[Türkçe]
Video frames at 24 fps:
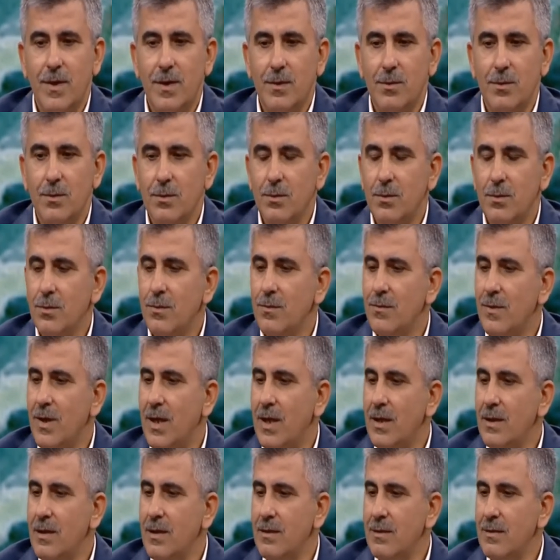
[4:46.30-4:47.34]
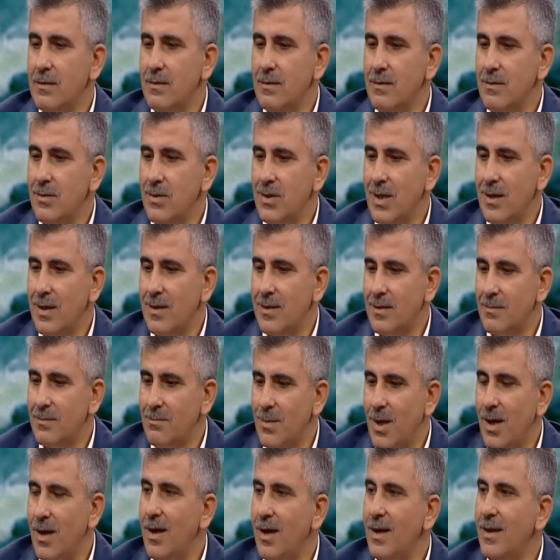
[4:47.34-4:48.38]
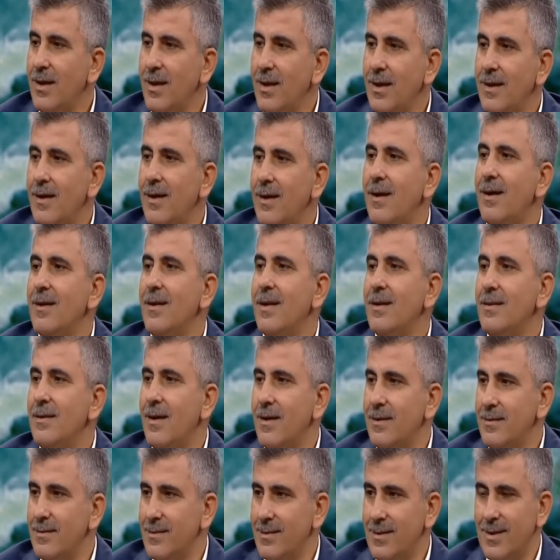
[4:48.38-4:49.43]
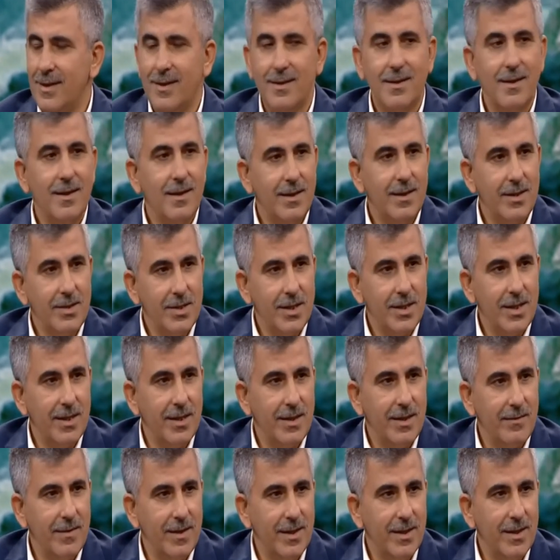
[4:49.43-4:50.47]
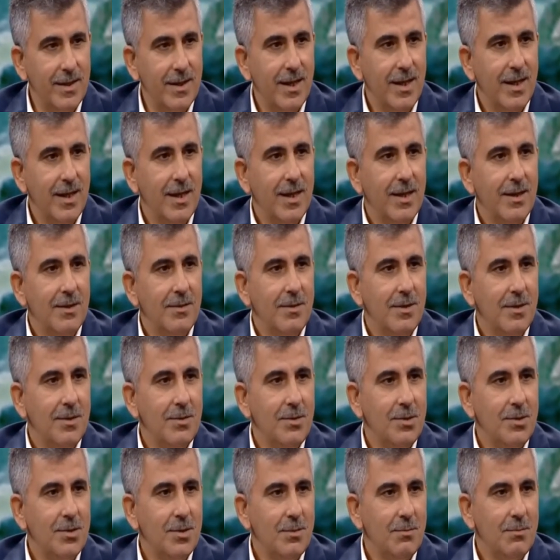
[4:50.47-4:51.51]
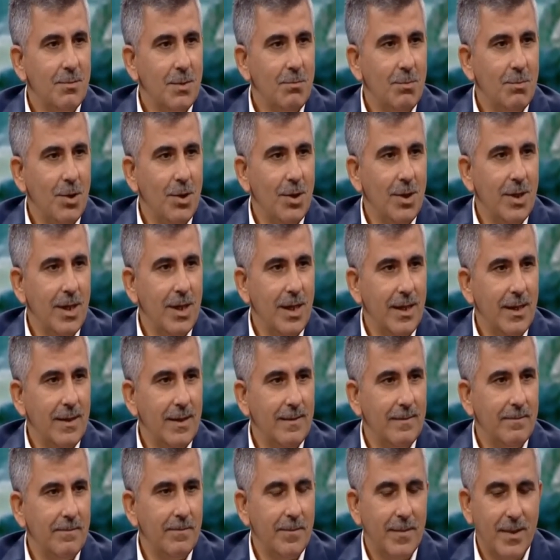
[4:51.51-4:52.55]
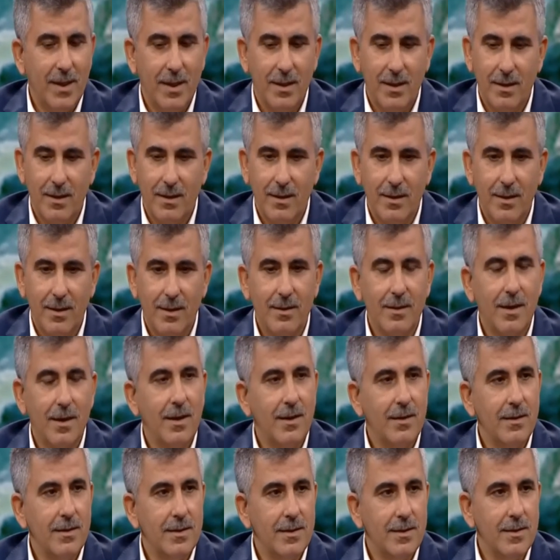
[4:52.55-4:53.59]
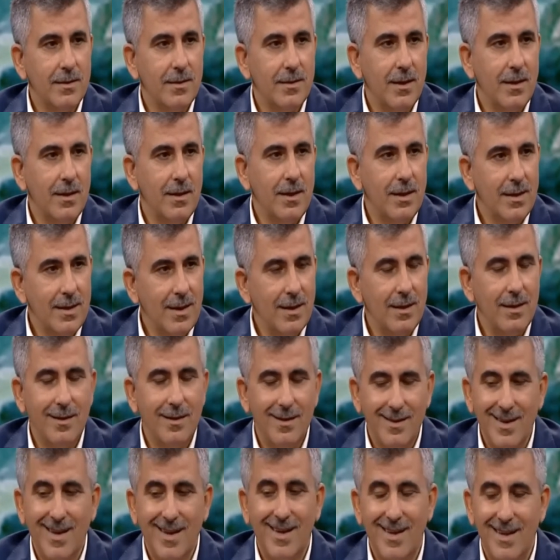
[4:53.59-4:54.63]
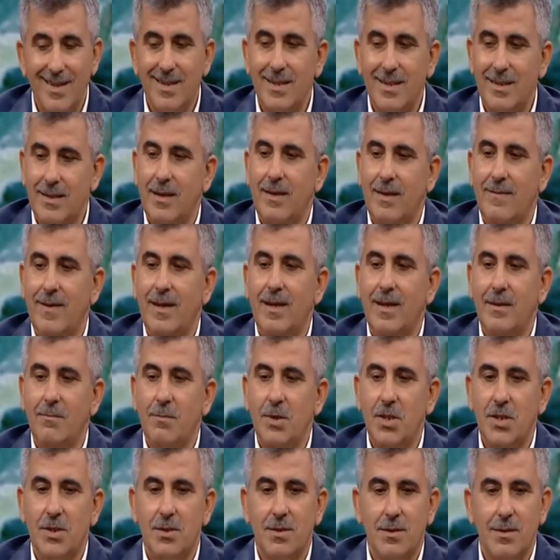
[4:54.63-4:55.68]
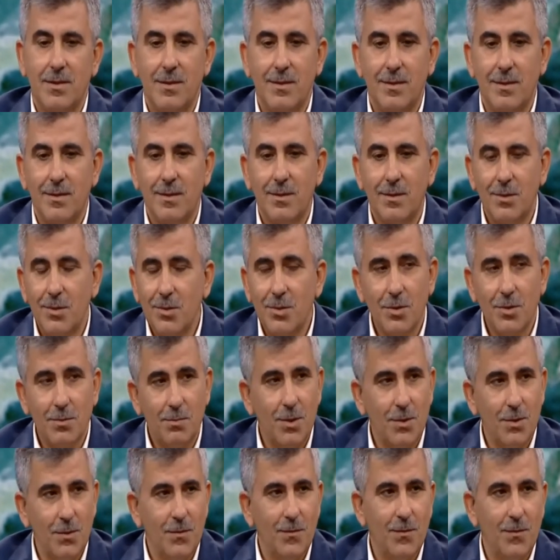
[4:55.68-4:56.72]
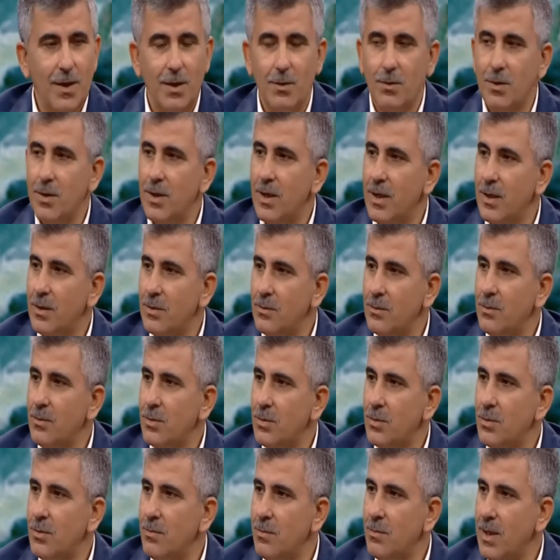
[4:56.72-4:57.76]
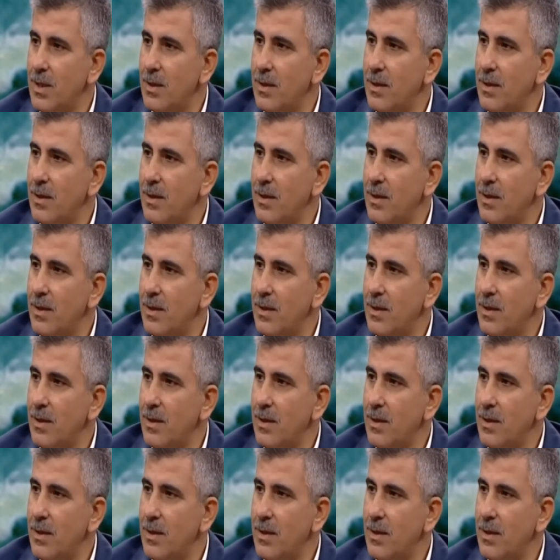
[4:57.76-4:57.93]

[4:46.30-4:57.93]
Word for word: unvanı şeydir, mahalli hanedan idarecilerine verilir. E, düşünün bir bölgenin e, idaresize, idarecisine verilmiş e, küçük bir unvan olarak düşünülmeli,